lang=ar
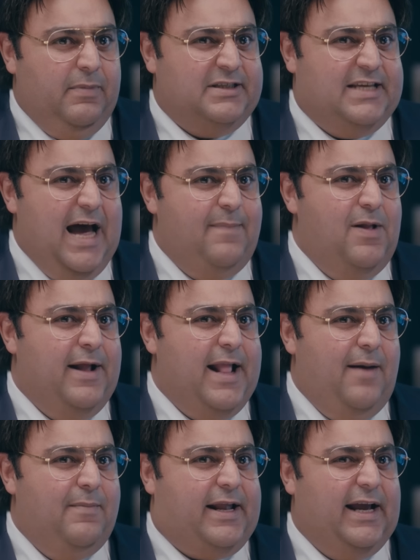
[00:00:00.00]
بس قبل ما
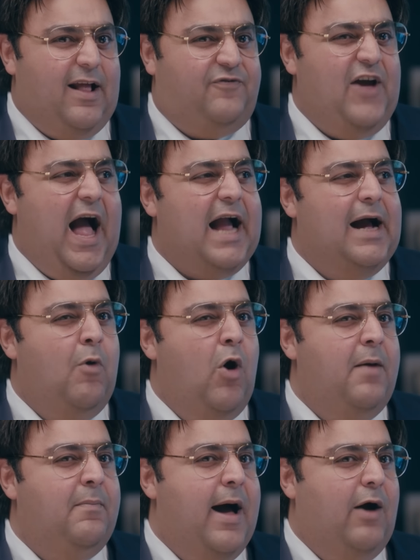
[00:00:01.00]
نعمل كده في حاجه
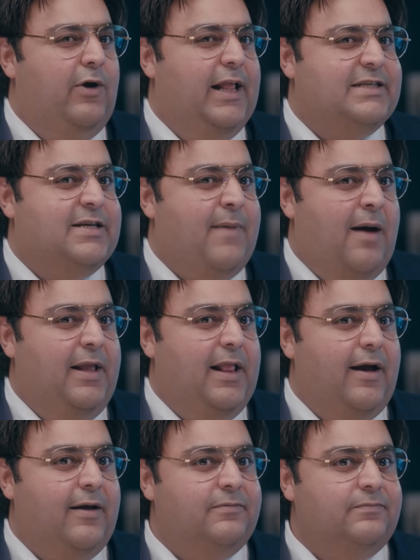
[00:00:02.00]
مهمه قوي لازم اعملها